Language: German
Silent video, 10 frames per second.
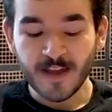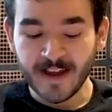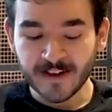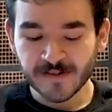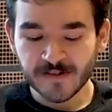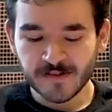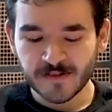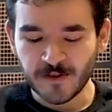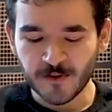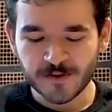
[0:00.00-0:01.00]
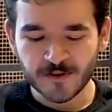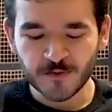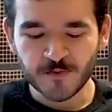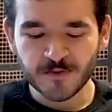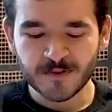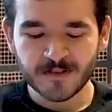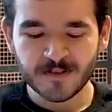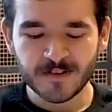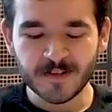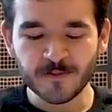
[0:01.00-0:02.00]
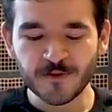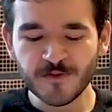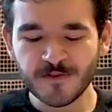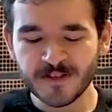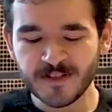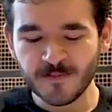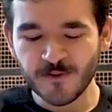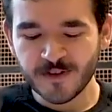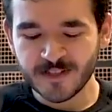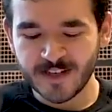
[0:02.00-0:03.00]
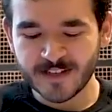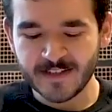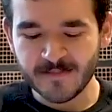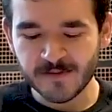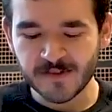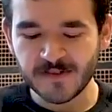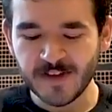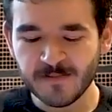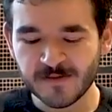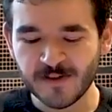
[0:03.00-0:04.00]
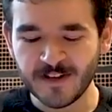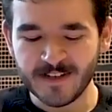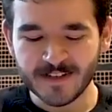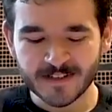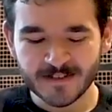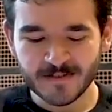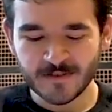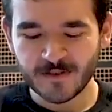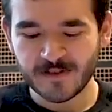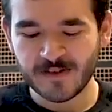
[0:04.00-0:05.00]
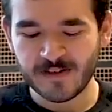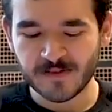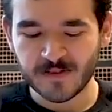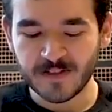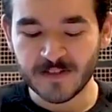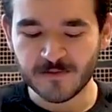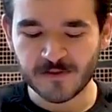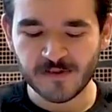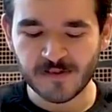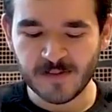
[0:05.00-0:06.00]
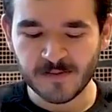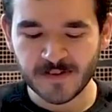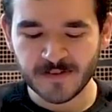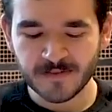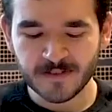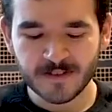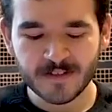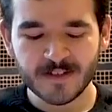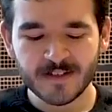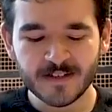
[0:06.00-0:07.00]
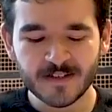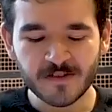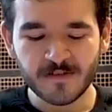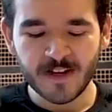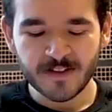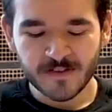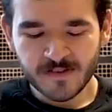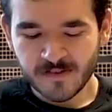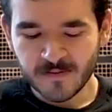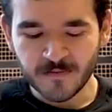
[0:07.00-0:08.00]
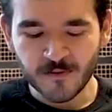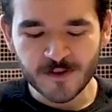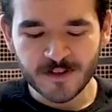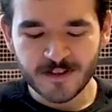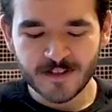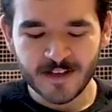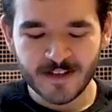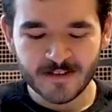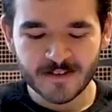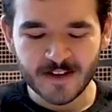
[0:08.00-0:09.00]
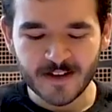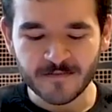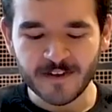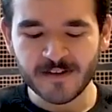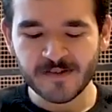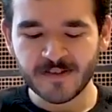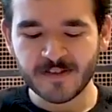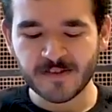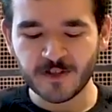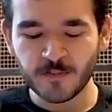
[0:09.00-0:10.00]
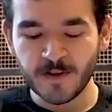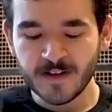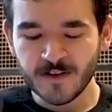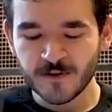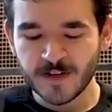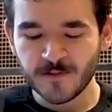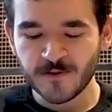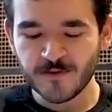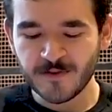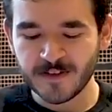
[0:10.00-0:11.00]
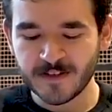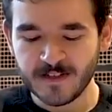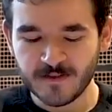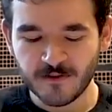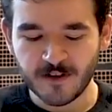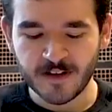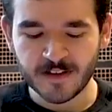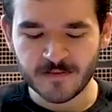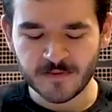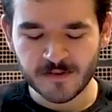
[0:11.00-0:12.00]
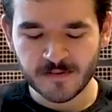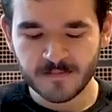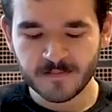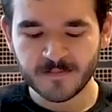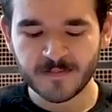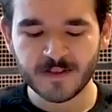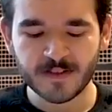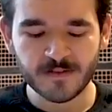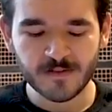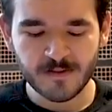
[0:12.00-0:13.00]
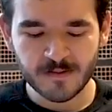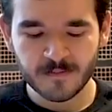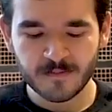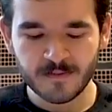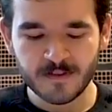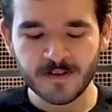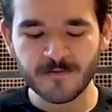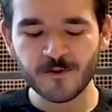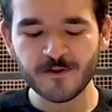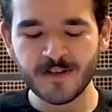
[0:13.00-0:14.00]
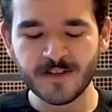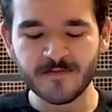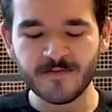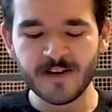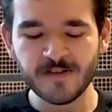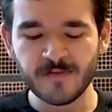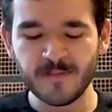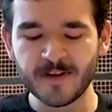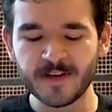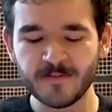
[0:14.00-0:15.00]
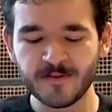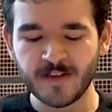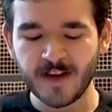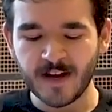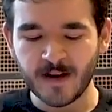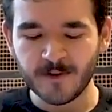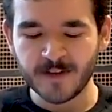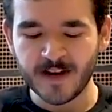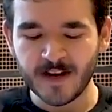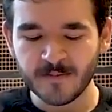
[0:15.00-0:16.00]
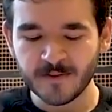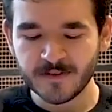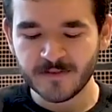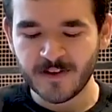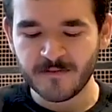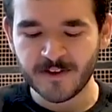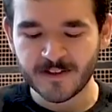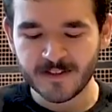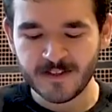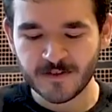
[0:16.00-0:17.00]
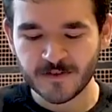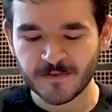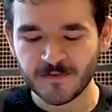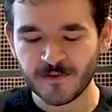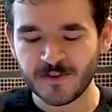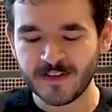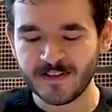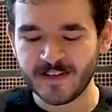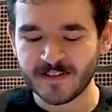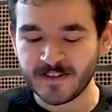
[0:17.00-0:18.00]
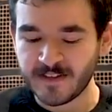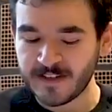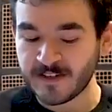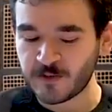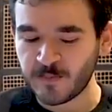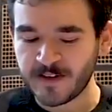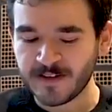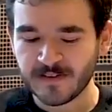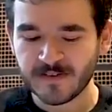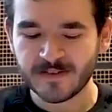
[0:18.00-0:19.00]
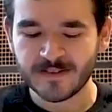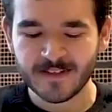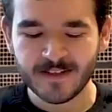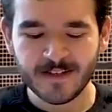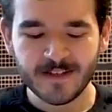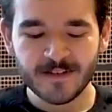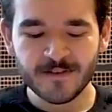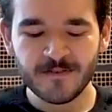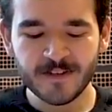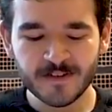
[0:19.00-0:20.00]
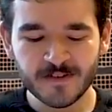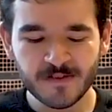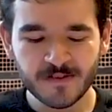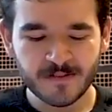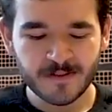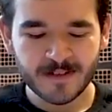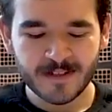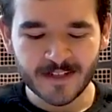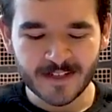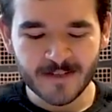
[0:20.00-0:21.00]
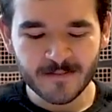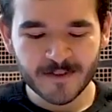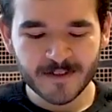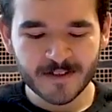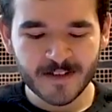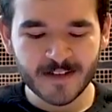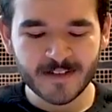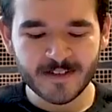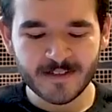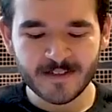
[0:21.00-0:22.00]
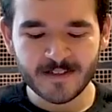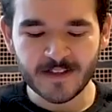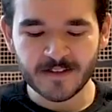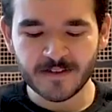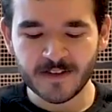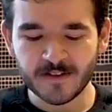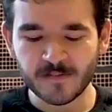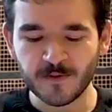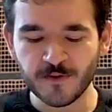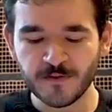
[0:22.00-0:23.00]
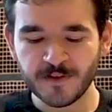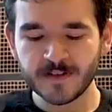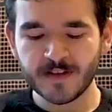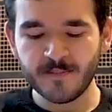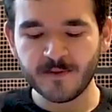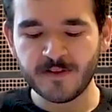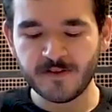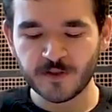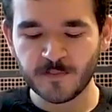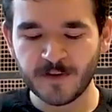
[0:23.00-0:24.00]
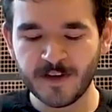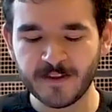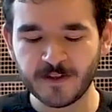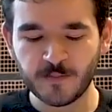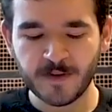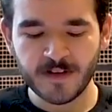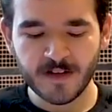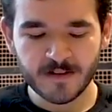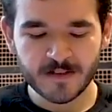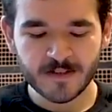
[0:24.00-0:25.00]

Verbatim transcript: Erstens die höchste Stufe, den Bedürftigen die Möglichkeit geben, sich selbst zu ernähren, das heißt Hilfe zur Selbsthilfe. Zweitens Wohltätigkeit in einer Weise, dass der Spender und der Bedürftige nicht voneinander wissen. Drittens, der Wohltäter weiß, wem er gibt, der, aber der Arme erfährt nicht von der Identität des Spenders. Viertens, der Gebende kennt nicht die Identität des Bedürftigen, aber dieser kennt den Spender.